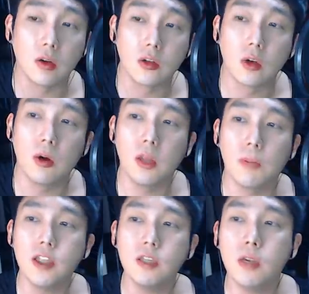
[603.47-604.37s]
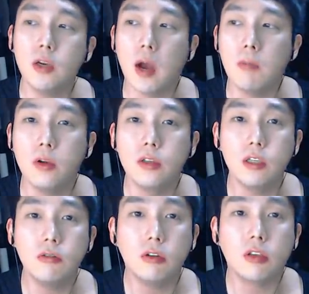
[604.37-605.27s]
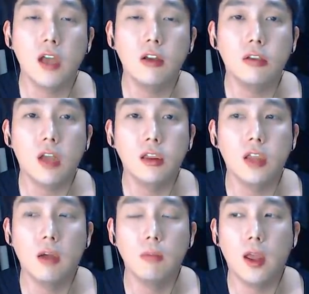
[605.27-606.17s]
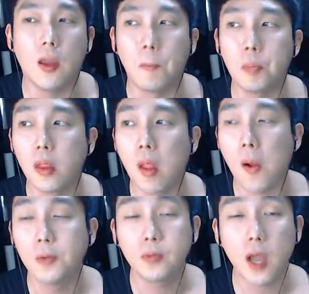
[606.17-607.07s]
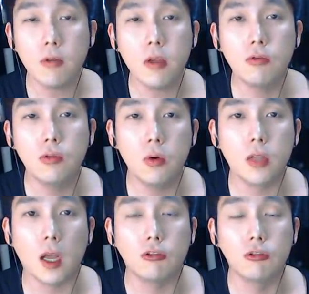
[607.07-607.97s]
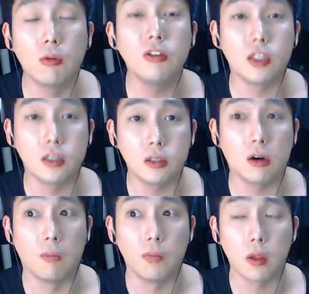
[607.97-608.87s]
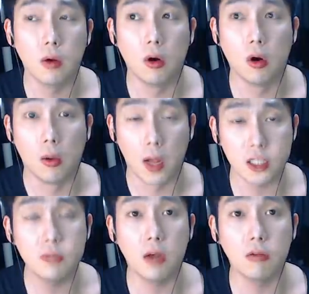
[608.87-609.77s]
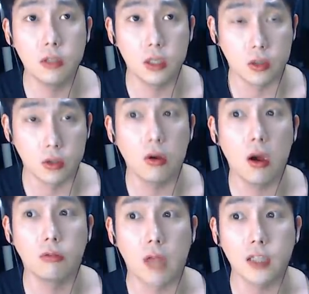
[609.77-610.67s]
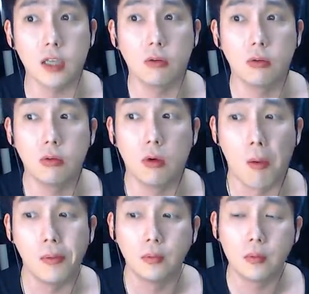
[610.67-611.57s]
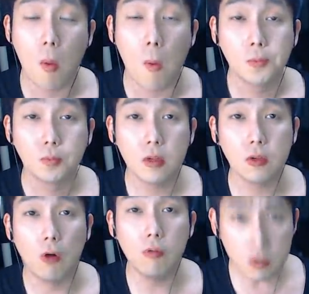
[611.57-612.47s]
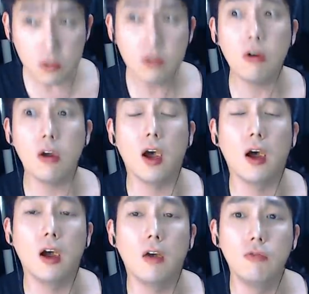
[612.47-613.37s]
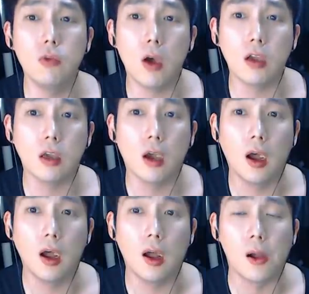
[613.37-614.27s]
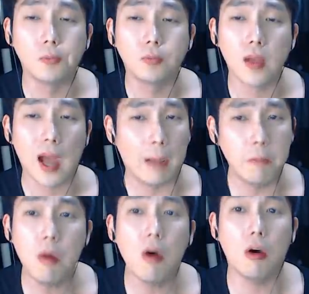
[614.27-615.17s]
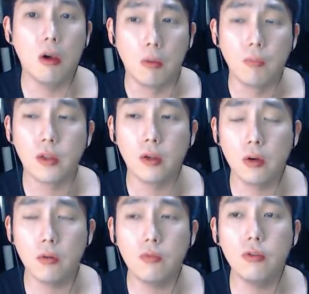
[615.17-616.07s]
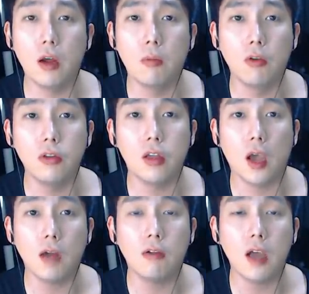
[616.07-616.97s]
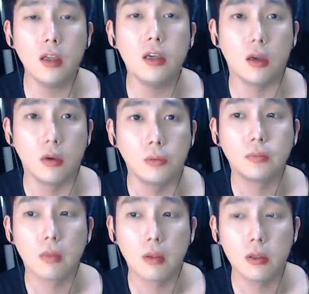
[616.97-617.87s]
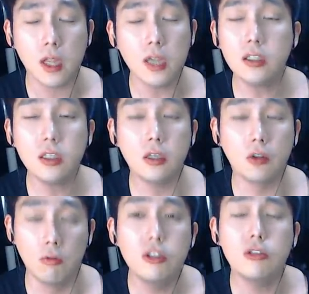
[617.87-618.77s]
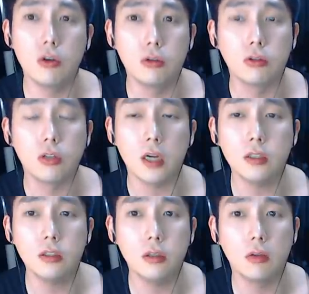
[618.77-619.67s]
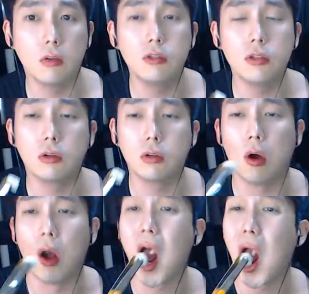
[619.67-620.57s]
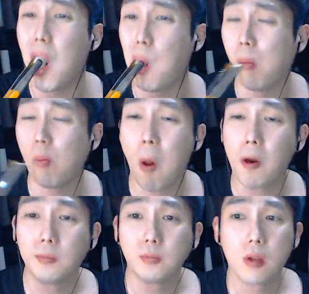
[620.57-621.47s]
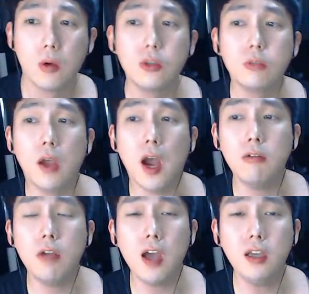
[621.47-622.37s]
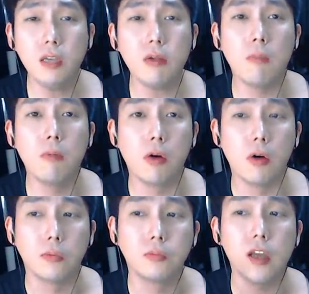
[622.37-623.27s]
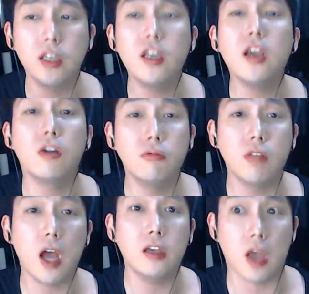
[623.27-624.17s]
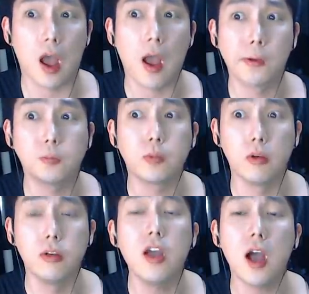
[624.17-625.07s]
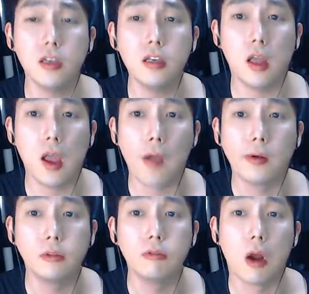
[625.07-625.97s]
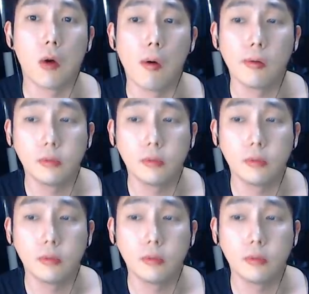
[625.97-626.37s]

저번에 80kg 한번 찌고서 다이어트 한 다음에 하루에 운동을 내가 두 번을 했어. 어, 아침하고 이제 저녁하고 낮하고. 근데 너무 힘든 거야 운동하기가 안 먹어요 여러분들아 먹는 게 하루 한 끼예요 살찌기가 너무 싫어요 저는 살찌는 게 너무 싫어서 요즘에 하루에 한 끼도 안 먹어요 그러니까 이게 여러분들 한 끼야 어, 이게 한 끼네 친구들하고